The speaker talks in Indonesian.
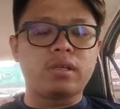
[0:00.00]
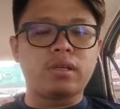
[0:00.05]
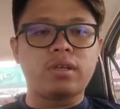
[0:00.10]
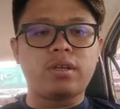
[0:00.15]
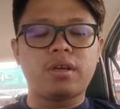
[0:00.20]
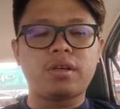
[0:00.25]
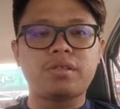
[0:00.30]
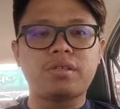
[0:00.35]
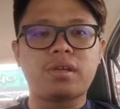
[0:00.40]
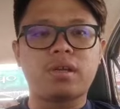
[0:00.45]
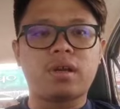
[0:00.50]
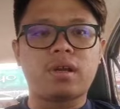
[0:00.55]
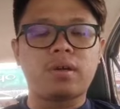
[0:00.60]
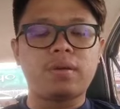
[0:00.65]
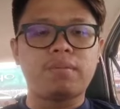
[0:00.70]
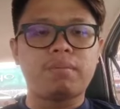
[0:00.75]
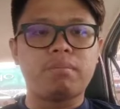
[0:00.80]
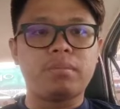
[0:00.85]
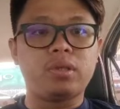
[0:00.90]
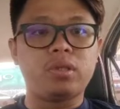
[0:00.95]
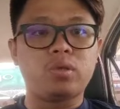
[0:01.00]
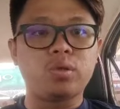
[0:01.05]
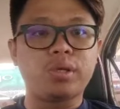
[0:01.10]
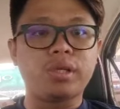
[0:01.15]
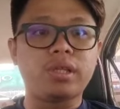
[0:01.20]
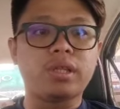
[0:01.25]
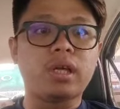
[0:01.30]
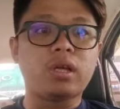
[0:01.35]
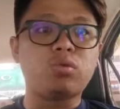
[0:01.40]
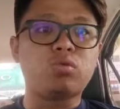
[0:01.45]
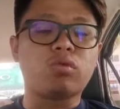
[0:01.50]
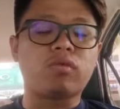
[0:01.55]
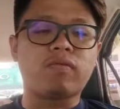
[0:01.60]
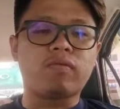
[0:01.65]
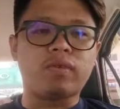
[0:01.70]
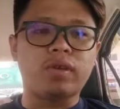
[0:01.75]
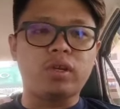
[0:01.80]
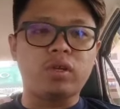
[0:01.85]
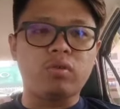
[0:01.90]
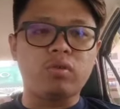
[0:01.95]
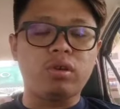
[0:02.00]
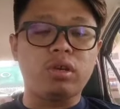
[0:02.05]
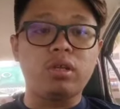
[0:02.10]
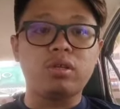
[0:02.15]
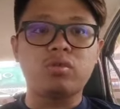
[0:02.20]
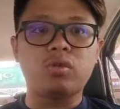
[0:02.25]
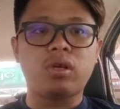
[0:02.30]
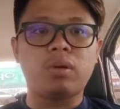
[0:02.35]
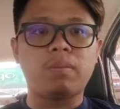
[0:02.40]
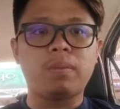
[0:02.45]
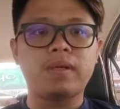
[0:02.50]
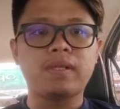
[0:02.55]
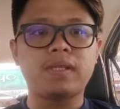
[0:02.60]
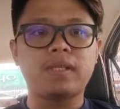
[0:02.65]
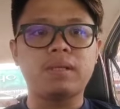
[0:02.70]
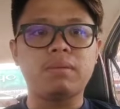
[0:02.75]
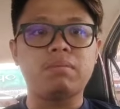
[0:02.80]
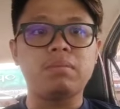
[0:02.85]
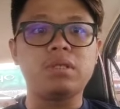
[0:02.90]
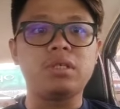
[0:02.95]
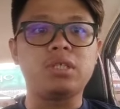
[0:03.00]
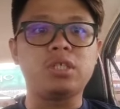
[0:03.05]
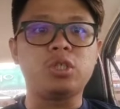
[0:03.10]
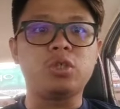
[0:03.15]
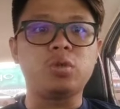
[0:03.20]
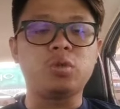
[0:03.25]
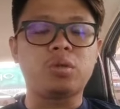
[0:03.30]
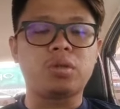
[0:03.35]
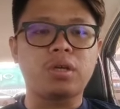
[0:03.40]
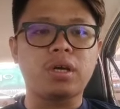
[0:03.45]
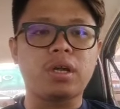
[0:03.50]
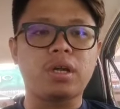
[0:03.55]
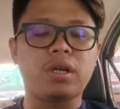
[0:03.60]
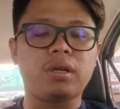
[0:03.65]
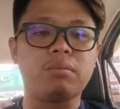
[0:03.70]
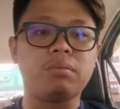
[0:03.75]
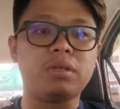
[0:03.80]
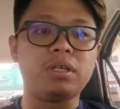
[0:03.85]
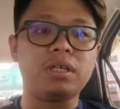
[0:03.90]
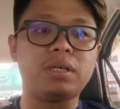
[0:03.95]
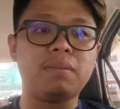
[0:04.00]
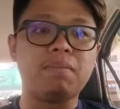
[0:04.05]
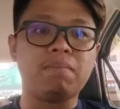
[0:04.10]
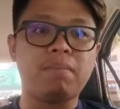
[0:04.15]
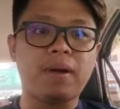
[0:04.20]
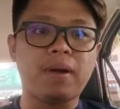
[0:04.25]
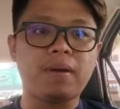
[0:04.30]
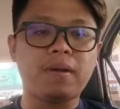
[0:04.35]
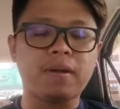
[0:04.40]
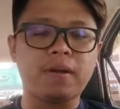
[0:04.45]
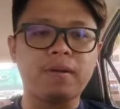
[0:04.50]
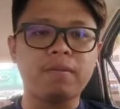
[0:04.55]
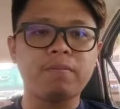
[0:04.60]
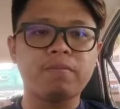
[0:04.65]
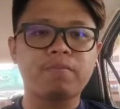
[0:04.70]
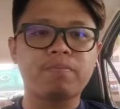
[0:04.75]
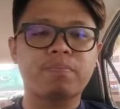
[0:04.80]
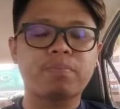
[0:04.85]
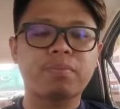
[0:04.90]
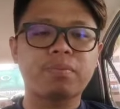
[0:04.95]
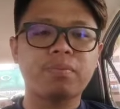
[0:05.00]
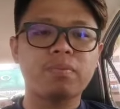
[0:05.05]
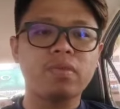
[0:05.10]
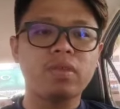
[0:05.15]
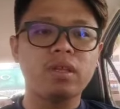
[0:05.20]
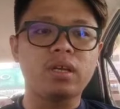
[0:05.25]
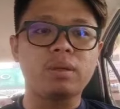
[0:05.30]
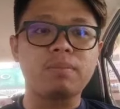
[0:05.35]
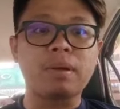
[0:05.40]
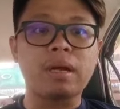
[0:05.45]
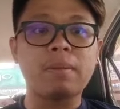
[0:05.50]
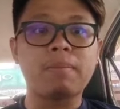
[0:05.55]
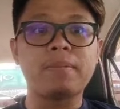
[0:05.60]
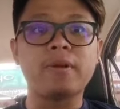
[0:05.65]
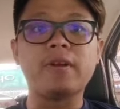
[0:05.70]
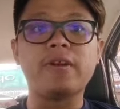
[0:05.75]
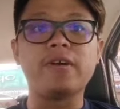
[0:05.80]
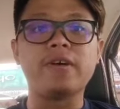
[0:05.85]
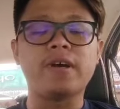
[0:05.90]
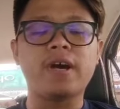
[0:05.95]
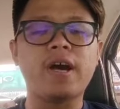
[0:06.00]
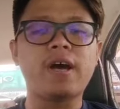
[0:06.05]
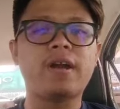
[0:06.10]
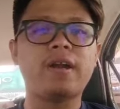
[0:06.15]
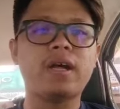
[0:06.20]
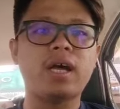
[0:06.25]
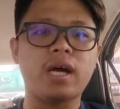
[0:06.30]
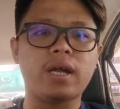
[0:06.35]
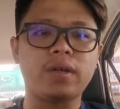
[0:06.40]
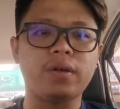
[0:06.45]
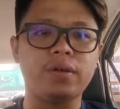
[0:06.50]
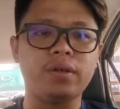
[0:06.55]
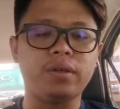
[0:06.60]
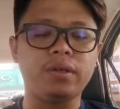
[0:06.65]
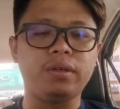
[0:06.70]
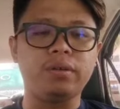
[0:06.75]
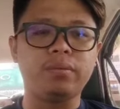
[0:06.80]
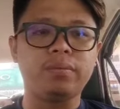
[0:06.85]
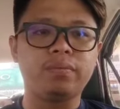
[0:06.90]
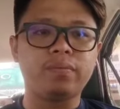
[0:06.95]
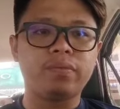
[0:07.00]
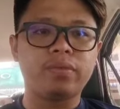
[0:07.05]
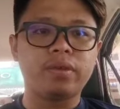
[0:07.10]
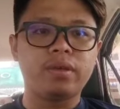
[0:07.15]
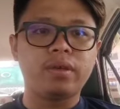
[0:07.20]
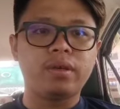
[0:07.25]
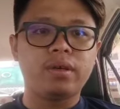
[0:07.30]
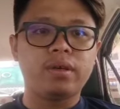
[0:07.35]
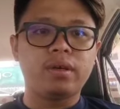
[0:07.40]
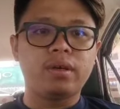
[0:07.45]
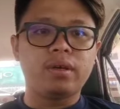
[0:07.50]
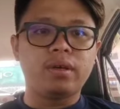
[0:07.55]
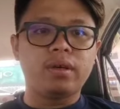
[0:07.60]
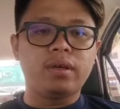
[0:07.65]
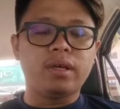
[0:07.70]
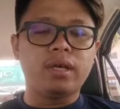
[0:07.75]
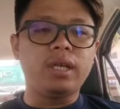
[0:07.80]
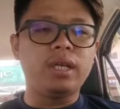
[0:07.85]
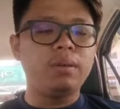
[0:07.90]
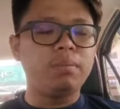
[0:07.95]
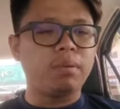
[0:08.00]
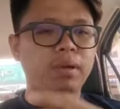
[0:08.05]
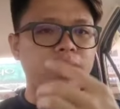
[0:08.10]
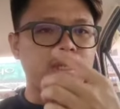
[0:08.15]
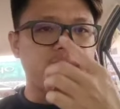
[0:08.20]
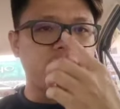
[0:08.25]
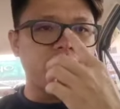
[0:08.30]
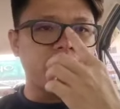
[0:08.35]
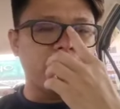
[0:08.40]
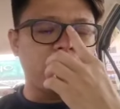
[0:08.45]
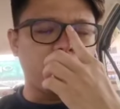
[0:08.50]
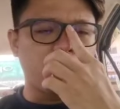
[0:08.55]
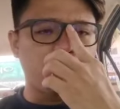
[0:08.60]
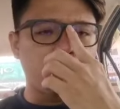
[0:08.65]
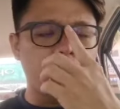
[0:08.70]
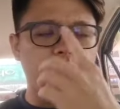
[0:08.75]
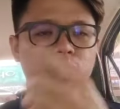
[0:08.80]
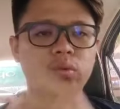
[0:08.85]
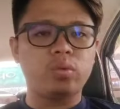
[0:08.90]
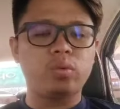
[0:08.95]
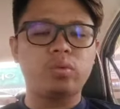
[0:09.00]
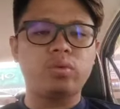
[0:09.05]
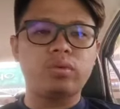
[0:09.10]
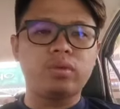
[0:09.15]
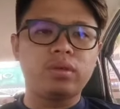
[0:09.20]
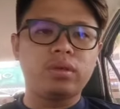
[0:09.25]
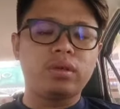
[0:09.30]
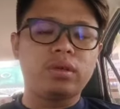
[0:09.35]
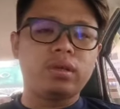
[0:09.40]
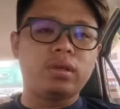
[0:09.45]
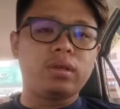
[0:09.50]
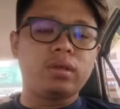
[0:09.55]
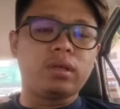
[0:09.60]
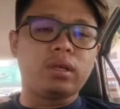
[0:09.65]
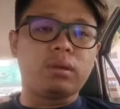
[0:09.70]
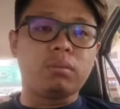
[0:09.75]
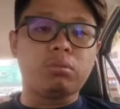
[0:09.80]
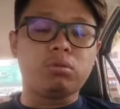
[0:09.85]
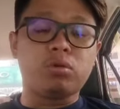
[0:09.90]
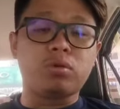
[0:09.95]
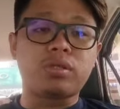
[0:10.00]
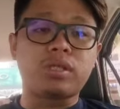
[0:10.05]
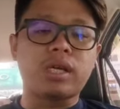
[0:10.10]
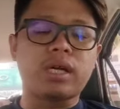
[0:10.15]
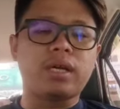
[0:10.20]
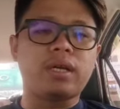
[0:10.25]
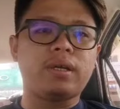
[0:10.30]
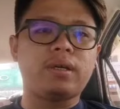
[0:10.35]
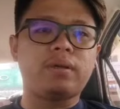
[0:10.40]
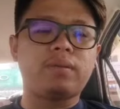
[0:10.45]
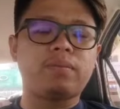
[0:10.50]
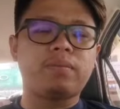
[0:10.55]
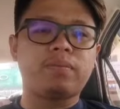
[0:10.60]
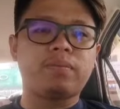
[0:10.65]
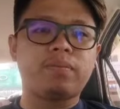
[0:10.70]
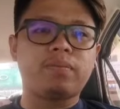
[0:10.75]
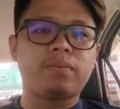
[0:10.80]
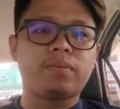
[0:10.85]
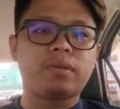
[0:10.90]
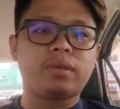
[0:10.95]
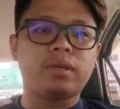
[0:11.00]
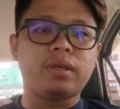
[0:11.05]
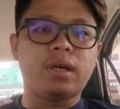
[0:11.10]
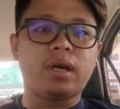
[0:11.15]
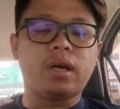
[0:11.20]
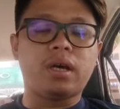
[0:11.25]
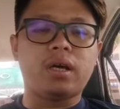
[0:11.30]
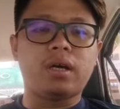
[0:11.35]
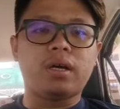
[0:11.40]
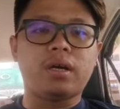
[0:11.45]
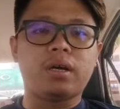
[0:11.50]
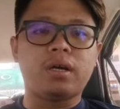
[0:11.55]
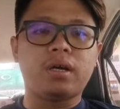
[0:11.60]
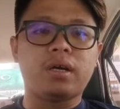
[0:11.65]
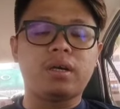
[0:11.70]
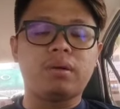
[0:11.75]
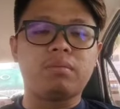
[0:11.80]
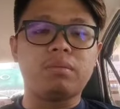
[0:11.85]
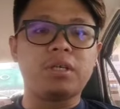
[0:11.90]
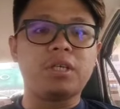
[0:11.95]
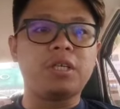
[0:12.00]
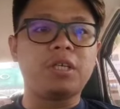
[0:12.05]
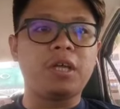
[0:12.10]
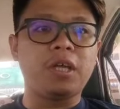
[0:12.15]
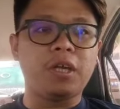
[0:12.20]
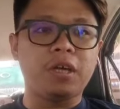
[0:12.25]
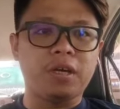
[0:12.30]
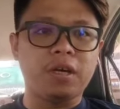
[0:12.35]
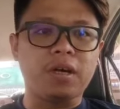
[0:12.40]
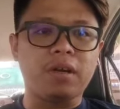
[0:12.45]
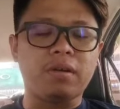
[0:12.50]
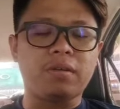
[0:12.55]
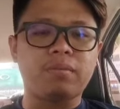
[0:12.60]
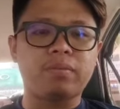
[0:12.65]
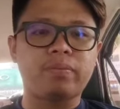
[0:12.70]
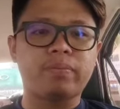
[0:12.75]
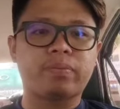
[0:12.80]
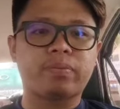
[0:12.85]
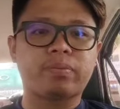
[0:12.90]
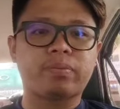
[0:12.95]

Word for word: Saudara-saudara, menerusi tajuk video ini sudah pasti mengejutkan, menggemparkan kepada pendengar hari ini. Ini pasti satu keputusan yang mengerikan,